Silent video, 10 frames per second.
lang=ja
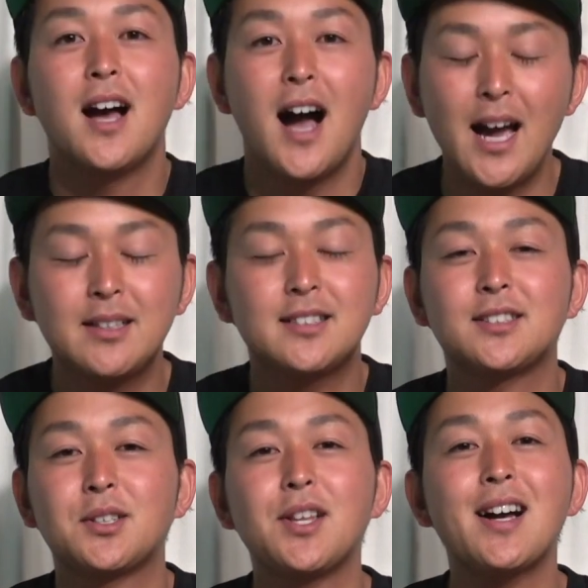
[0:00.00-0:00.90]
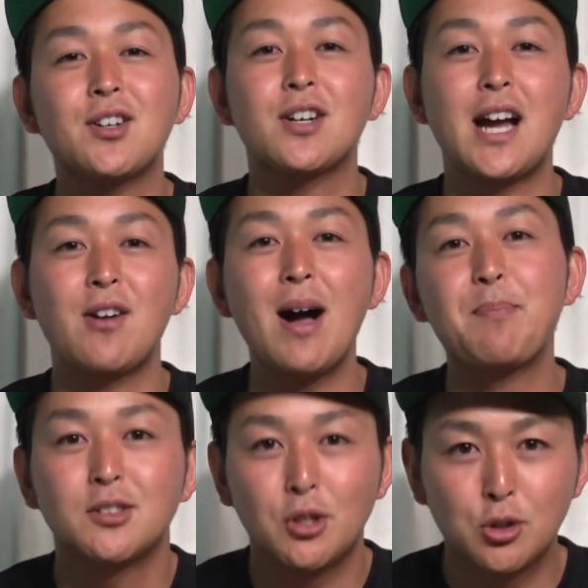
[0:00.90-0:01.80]
はいそれでは今回
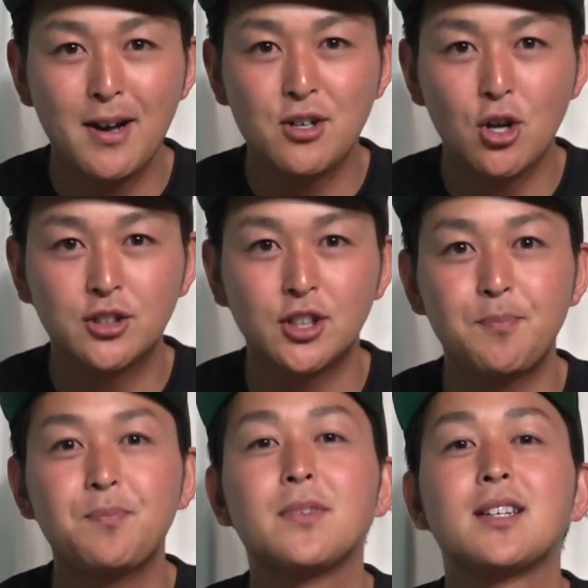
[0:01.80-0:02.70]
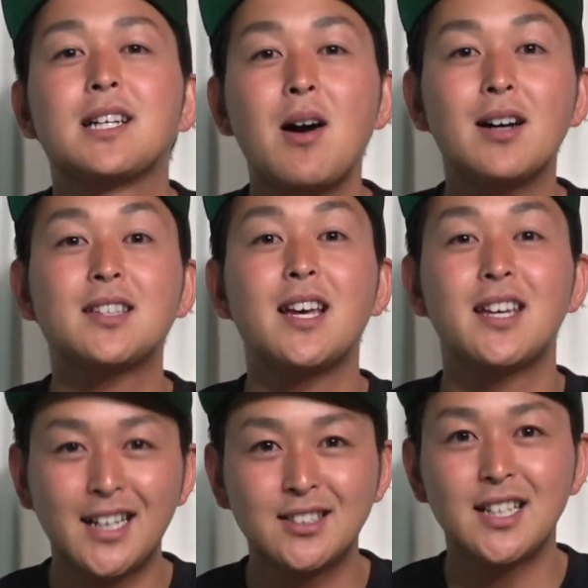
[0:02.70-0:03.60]
はソフトバンクホークス川瀬
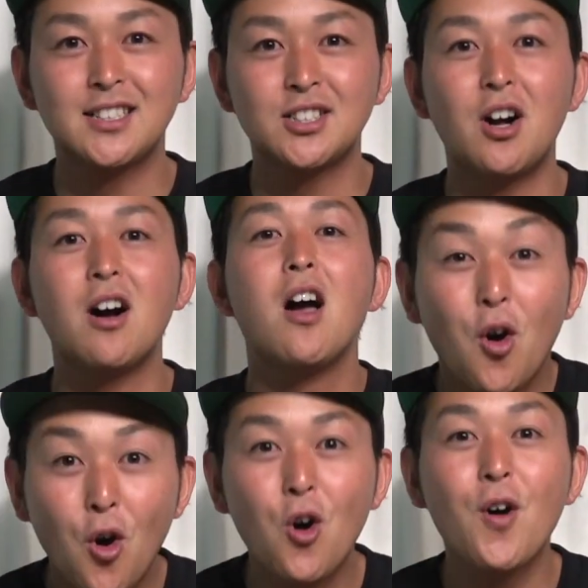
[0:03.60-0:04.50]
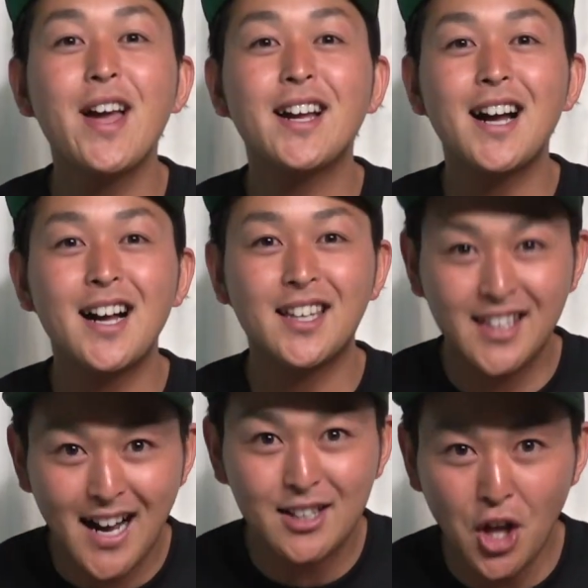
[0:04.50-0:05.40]
光選手の応援歌
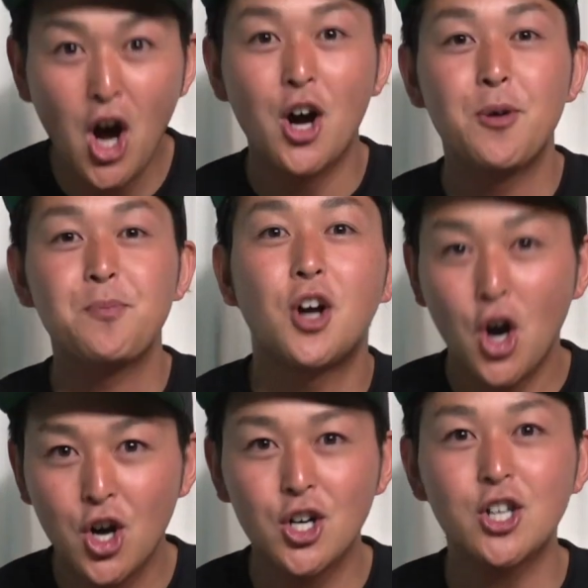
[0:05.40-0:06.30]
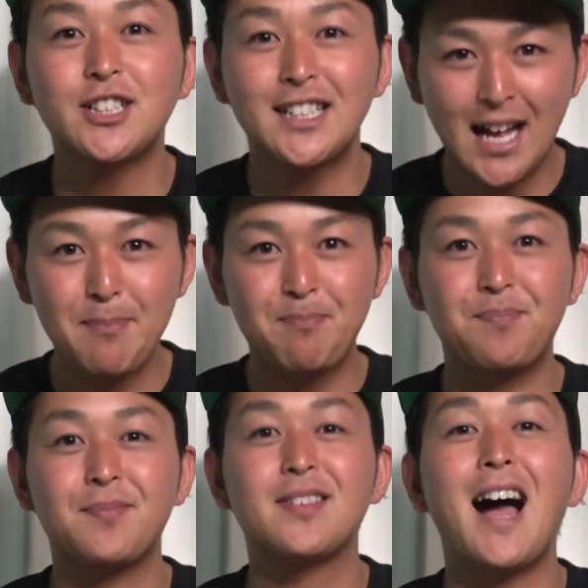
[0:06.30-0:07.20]
企画のご報告でした
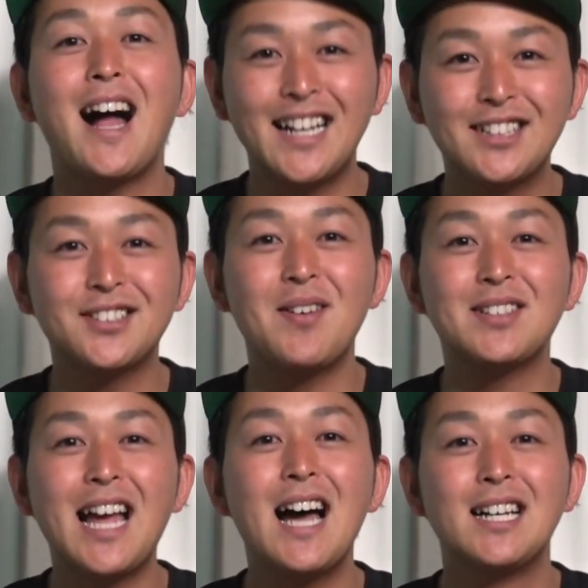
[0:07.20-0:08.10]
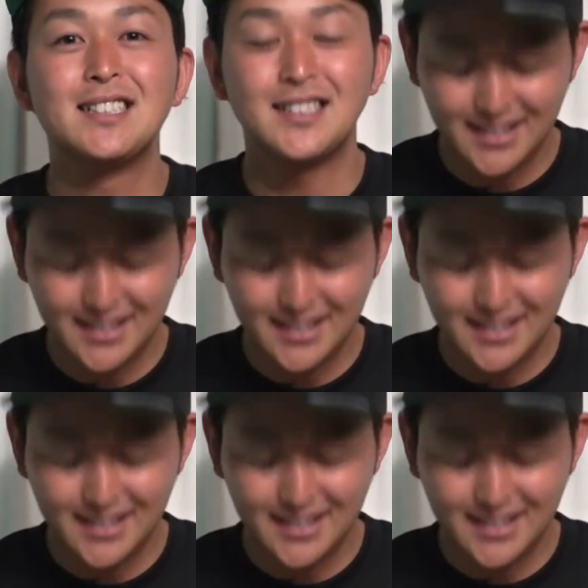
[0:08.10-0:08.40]
ありがとうございました